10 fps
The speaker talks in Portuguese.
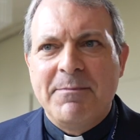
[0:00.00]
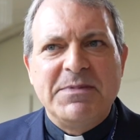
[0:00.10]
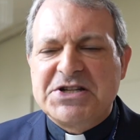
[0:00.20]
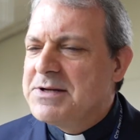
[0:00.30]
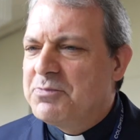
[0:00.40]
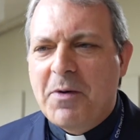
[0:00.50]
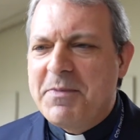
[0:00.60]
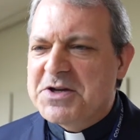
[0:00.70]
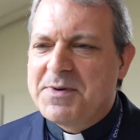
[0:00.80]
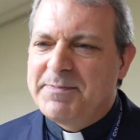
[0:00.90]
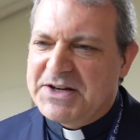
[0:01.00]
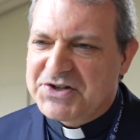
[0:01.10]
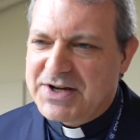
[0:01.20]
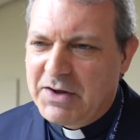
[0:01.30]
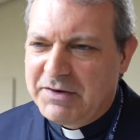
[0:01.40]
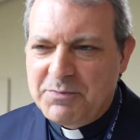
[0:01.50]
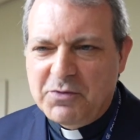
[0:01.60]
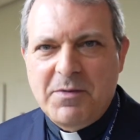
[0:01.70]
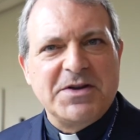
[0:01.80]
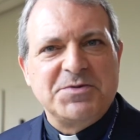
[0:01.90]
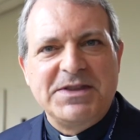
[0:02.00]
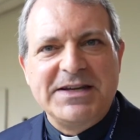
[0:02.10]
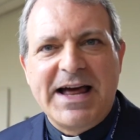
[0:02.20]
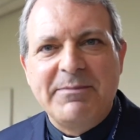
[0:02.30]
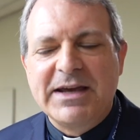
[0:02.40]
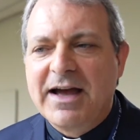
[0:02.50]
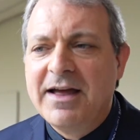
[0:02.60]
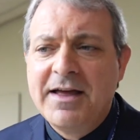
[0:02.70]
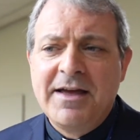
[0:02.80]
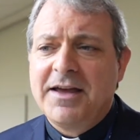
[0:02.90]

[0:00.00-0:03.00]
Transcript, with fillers: mas sempre com a mesma paixão, sempre com a mesma dinâmica.